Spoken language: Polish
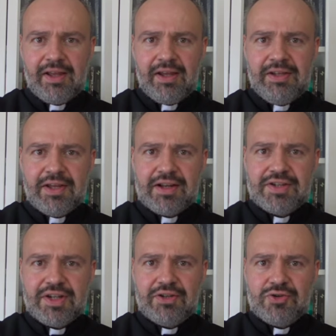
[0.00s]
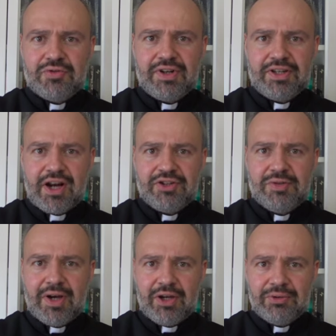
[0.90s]
I nieraz, kiedy człowiek traci
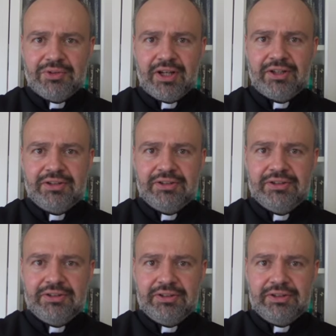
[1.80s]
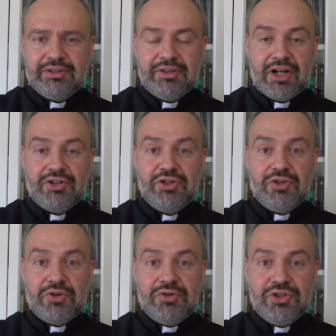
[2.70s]
majątek, traci
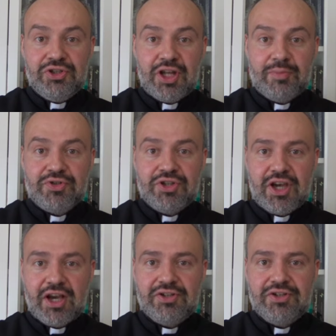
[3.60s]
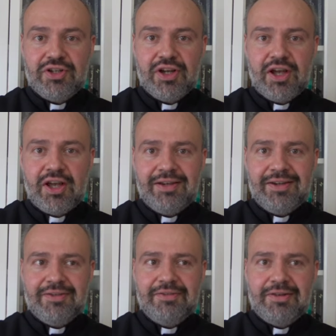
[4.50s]
rodzinę, przyjaźń,
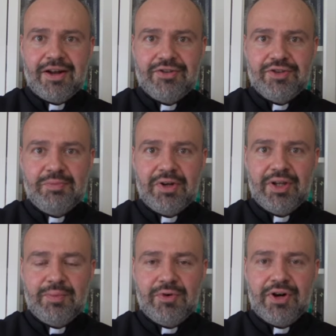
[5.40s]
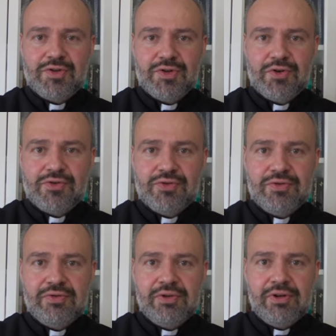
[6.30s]
kiedy traci Pana Boga z
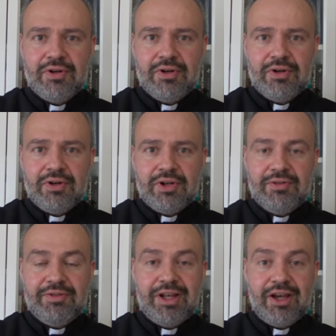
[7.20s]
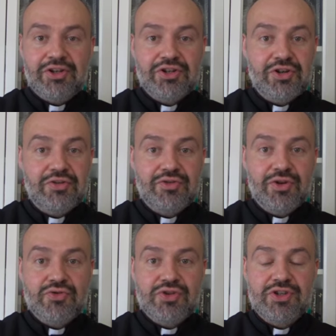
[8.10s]
oczu i wydaje się, że, że
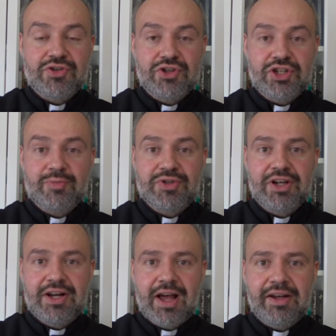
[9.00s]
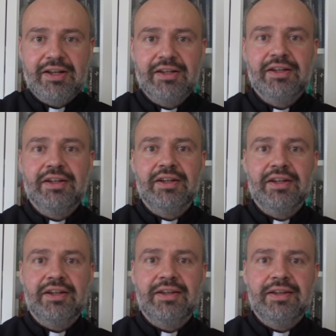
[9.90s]
już jest życie przegrane,
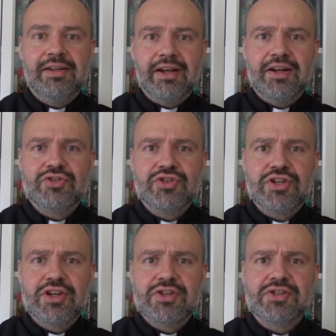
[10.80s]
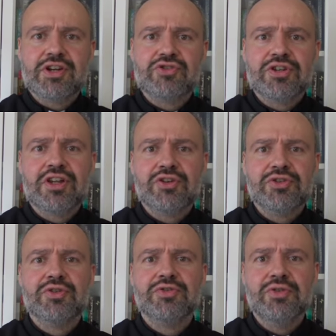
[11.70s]
nagle życie zaczyna
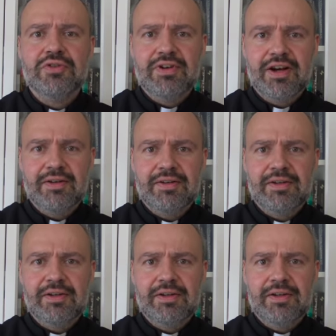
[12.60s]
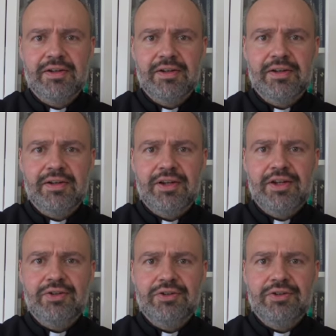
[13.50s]
się od nowa. I to